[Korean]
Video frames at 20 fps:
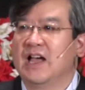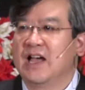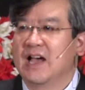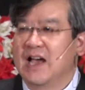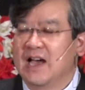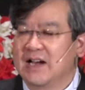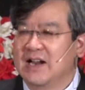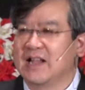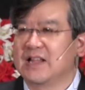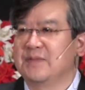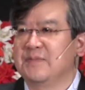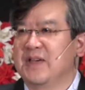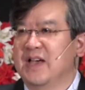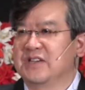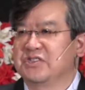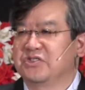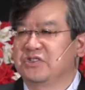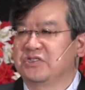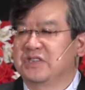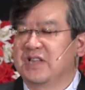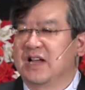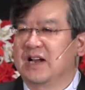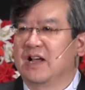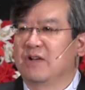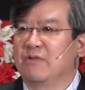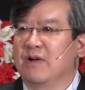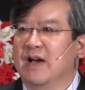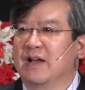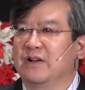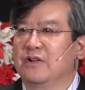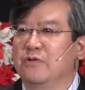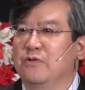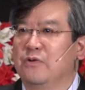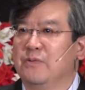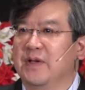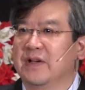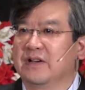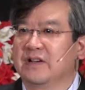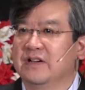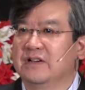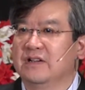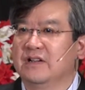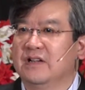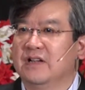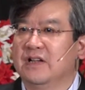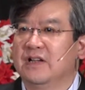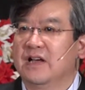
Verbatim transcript: 하나님이 하셨다라고 하는 고백을